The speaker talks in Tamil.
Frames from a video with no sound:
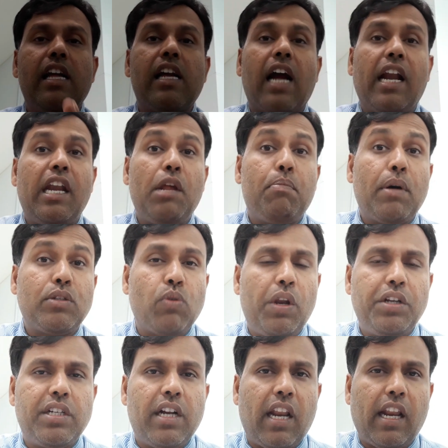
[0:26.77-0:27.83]
கண்டிப்பாக
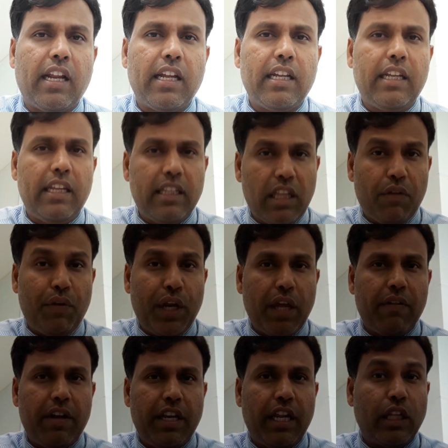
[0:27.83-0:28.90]
சொல்யூஷன் இருக்குது இந்த
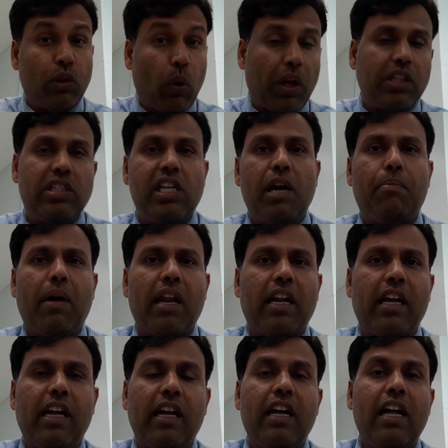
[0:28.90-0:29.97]
வீடியோவை நீங்கள் தொடர்ச்சியாக
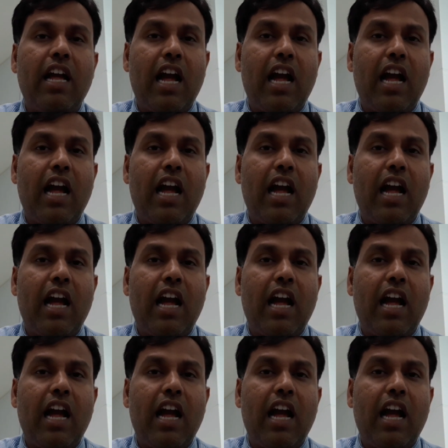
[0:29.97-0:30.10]
பாருங்கள்